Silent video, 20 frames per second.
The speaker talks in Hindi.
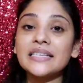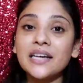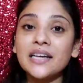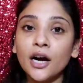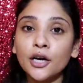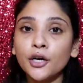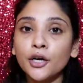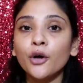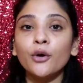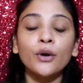मैं
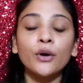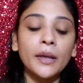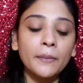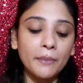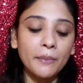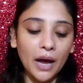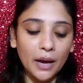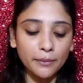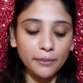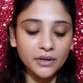स्टार्ट
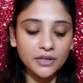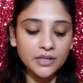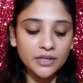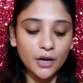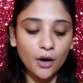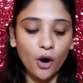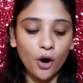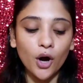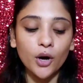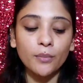करूंगी प्राइमर
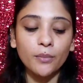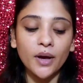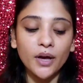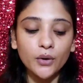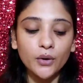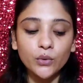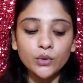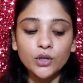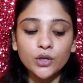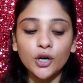से और
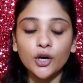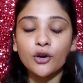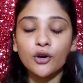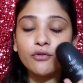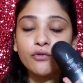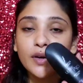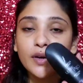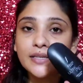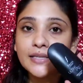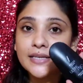मैं यूज़ कर
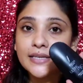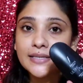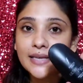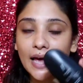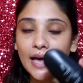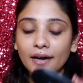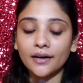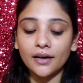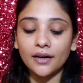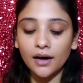रही हूँ फेसेस
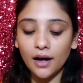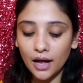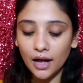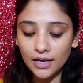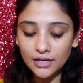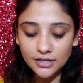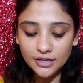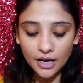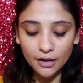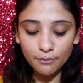कैनडा
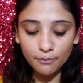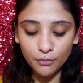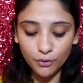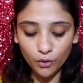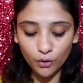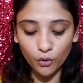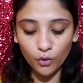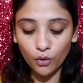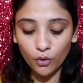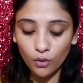अल टाइम
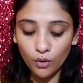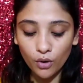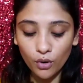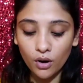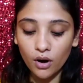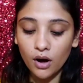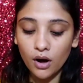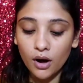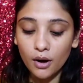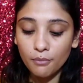प्रो
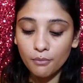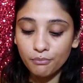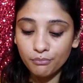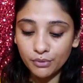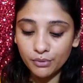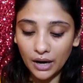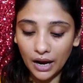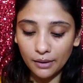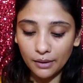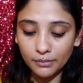
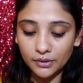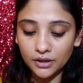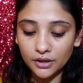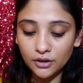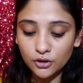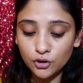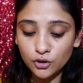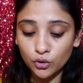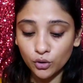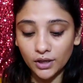
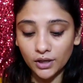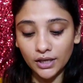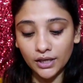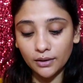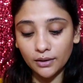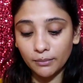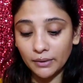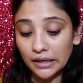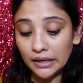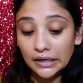प्राइमर जो
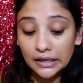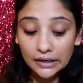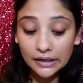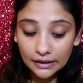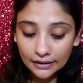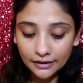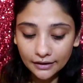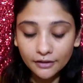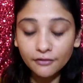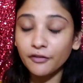कि मेरा
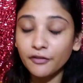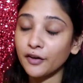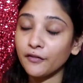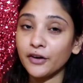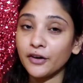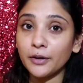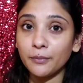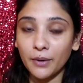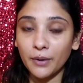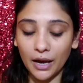करंट
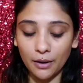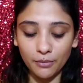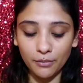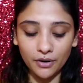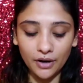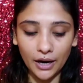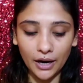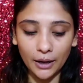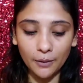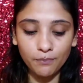फेवरेट
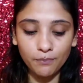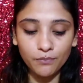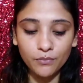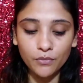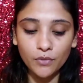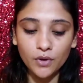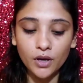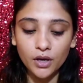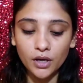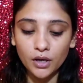प्राइमर है
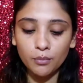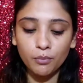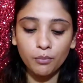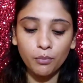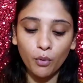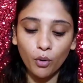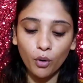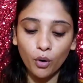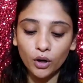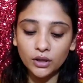
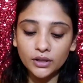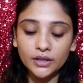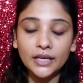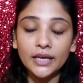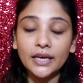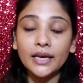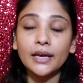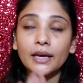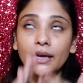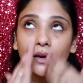
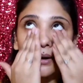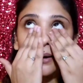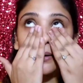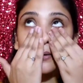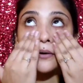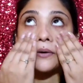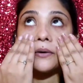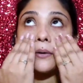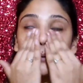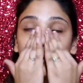बहुत ही
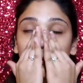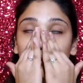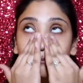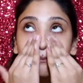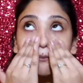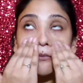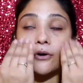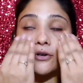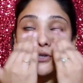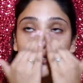यू नो
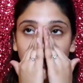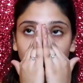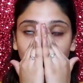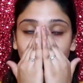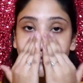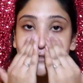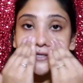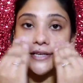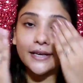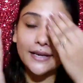
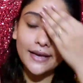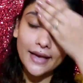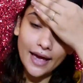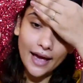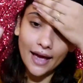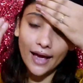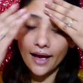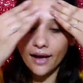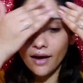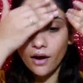मॉइस्चराइजिंग
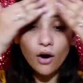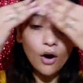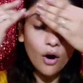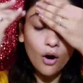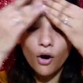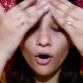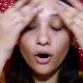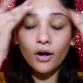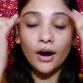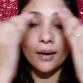
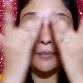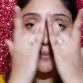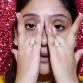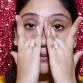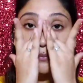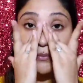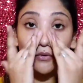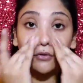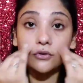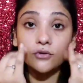और
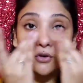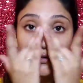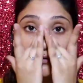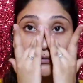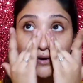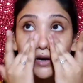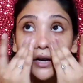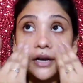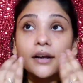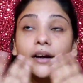आपके पोर्स को
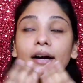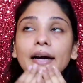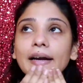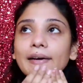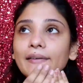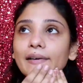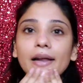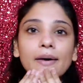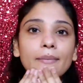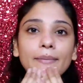फिल इन
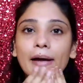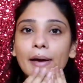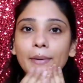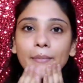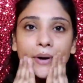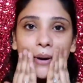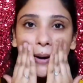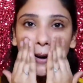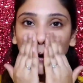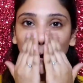करने वाला
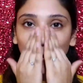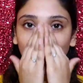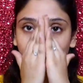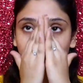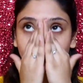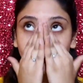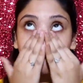प्राइमर है